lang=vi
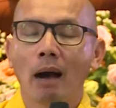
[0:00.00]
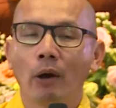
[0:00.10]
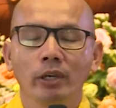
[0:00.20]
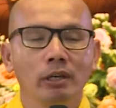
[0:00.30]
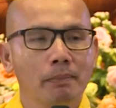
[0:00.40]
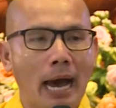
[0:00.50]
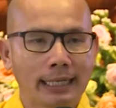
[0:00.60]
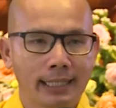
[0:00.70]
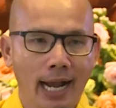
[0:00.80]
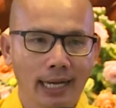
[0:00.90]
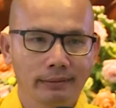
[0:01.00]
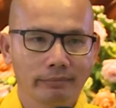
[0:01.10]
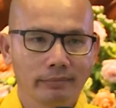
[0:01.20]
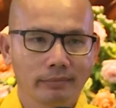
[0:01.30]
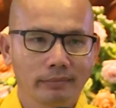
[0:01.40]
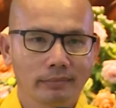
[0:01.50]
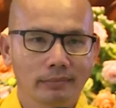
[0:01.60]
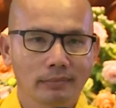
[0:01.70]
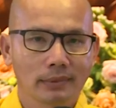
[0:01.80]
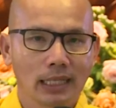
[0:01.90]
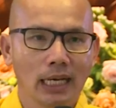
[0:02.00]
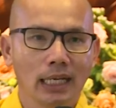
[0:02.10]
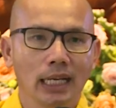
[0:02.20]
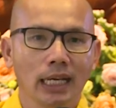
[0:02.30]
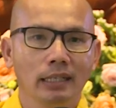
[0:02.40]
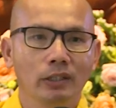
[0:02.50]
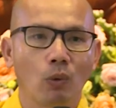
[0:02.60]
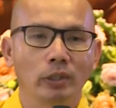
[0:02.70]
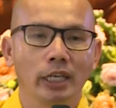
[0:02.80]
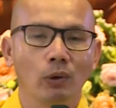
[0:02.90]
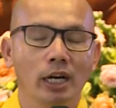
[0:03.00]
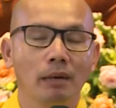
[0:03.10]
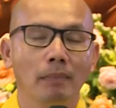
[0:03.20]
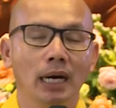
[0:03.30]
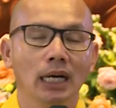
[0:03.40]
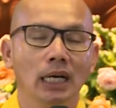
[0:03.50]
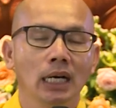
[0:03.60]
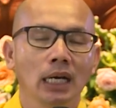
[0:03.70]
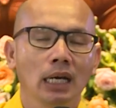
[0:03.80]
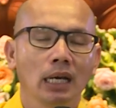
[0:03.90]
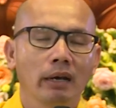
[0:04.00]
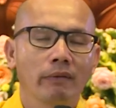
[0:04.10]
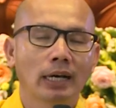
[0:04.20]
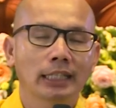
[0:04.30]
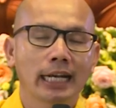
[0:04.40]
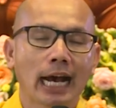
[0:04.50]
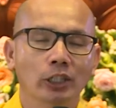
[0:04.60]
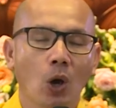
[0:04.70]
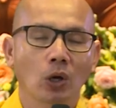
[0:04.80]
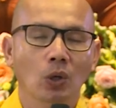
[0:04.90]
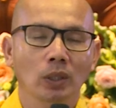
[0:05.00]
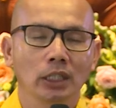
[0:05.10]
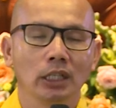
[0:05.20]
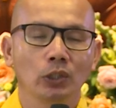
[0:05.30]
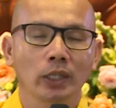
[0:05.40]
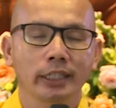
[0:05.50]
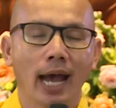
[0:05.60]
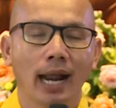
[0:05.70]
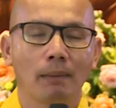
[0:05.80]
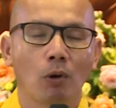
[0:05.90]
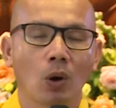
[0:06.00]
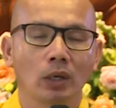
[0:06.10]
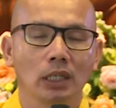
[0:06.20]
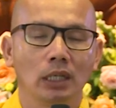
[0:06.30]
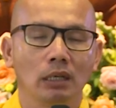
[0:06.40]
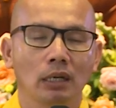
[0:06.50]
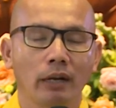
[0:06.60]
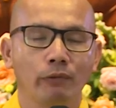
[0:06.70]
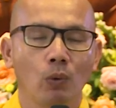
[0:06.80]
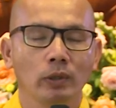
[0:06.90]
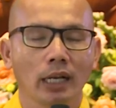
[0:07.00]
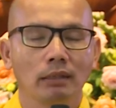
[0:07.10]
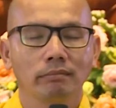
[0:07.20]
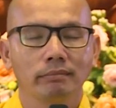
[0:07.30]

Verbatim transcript: bao nhiêu người bạn khác, lớn lên cũng nhiều ước mơ, và thầy đã chọn con đường xuất gia là một con đường hạnh phúc nhất.